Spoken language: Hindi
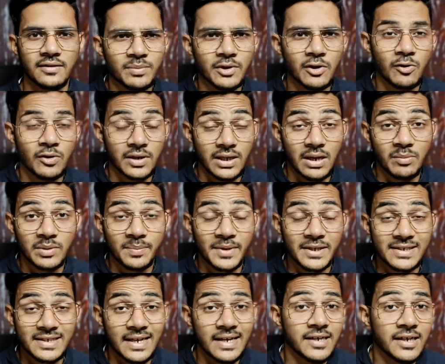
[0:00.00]
और अगर आपके पास
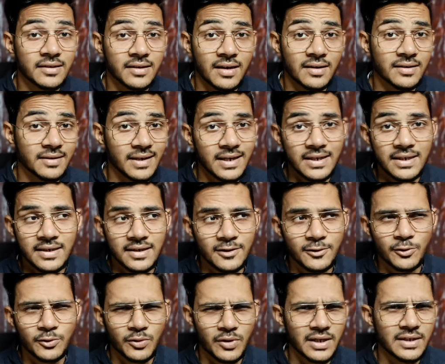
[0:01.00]
क्रेडिट कार्ड नहीं है
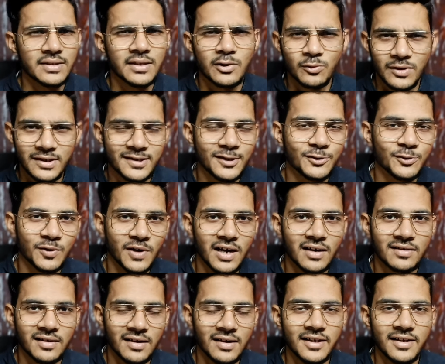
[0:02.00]
तो थोड़ा इधर उधर से जुगाड़
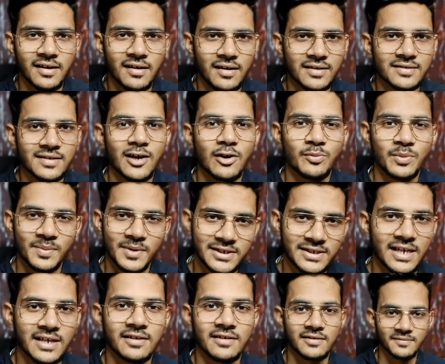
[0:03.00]
कर लेना हज़ार रुपये बच
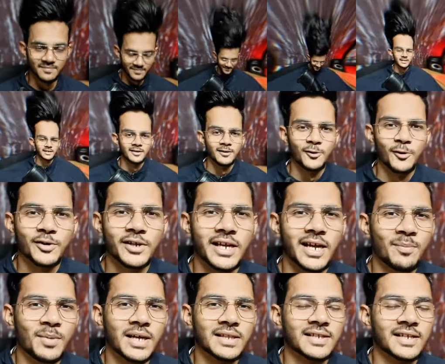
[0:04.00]
जाएंगे ओके
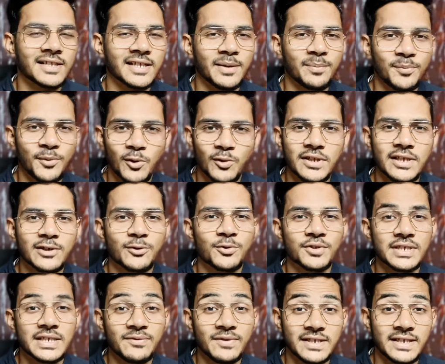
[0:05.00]
अब बात करते हैं प्रोज एंड
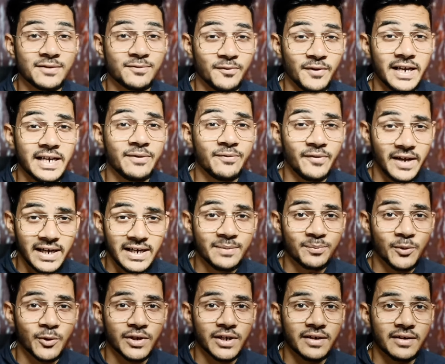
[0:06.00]
कॉन्स की विच इज़ वेरी वेरी
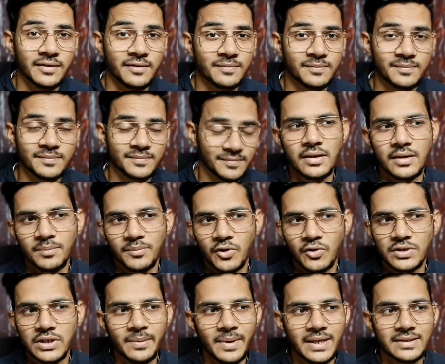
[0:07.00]
इंपॉर्टेंट
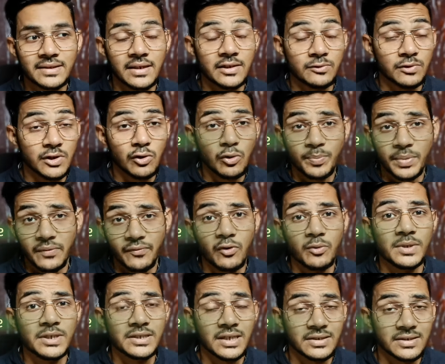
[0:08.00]
प्रोज की बात करें तो देखो
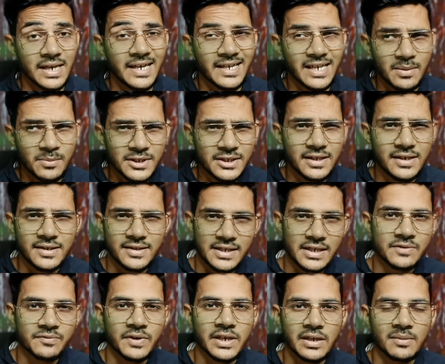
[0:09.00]
परफॉर्मेंस अच्छा है डायमेंसिटी
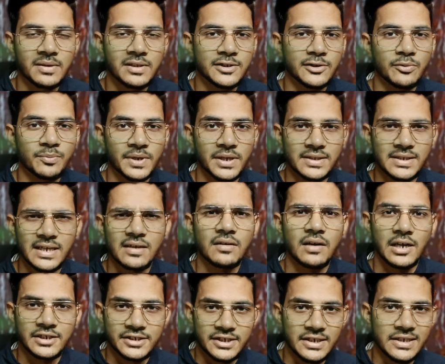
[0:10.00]
सिक्स वन डबल जीरो प्लस एक
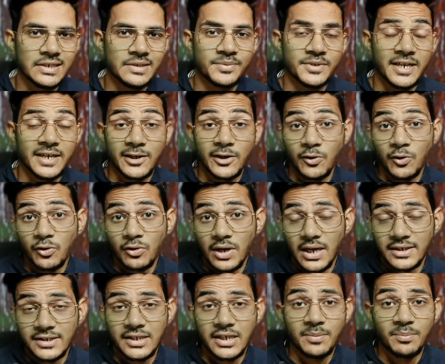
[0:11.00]
अच्छी चिपसेट है और
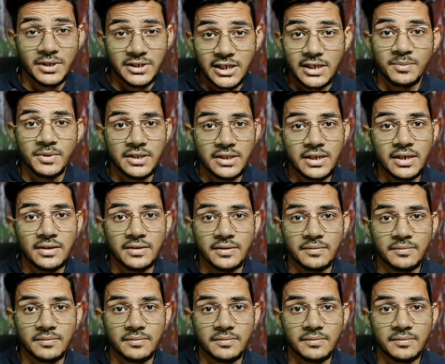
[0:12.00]
अच्छे बजट में दी गई है